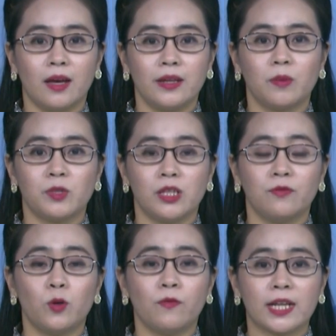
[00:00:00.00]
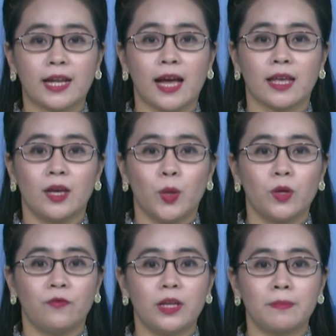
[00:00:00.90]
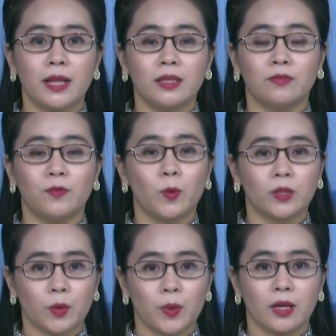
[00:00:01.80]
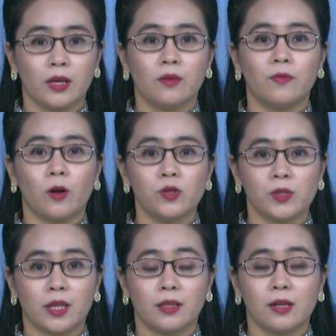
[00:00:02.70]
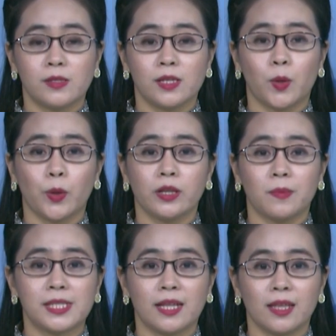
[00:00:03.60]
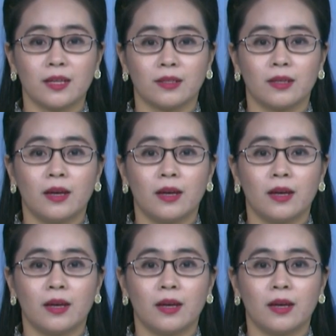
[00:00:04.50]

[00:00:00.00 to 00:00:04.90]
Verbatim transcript: đồng chí Vũ Văn Cài, Ủy viên Ban Thường vụ Tỉnh ủy, Phó Chủ tịch Thường trực Hội đồng nhân dân tỉnh,